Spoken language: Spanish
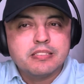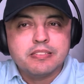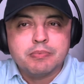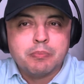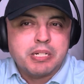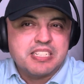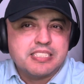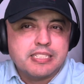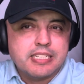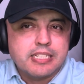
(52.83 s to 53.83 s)
me
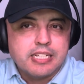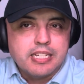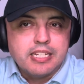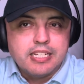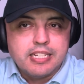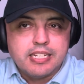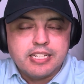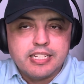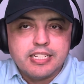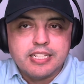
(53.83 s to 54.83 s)
parece que
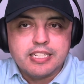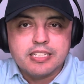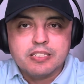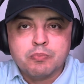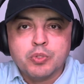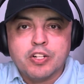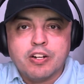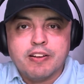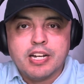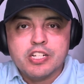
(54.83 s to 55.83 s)
eh, pudieron
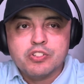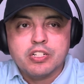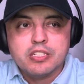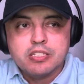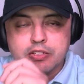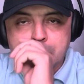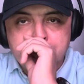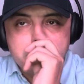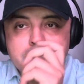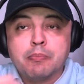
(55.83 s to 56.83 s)
haberla hecho antes, aunque
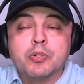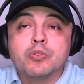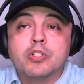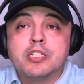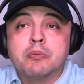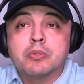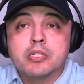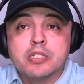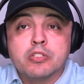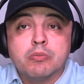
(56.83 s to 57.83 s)
pues de pronto el tiempo
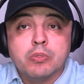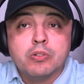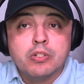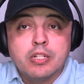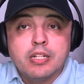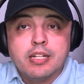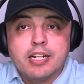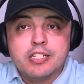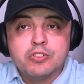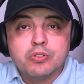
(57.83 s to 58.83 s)
que se tomó
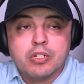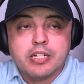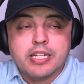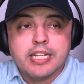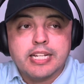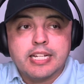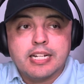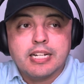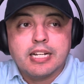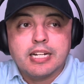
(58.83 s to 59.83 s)
ayudó a que
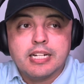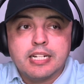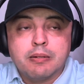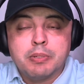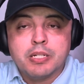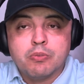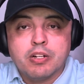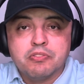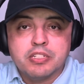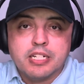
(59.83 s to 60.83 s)
la,
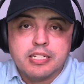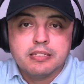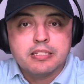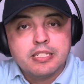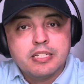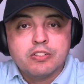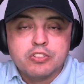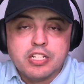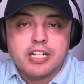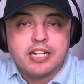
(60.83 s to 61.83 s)
película fuera o
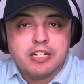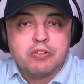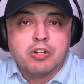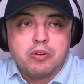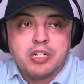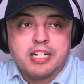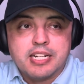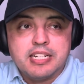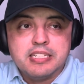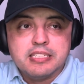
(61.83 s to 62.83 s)
saliera de una buena
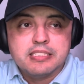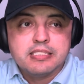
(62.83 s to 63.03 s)
calidad.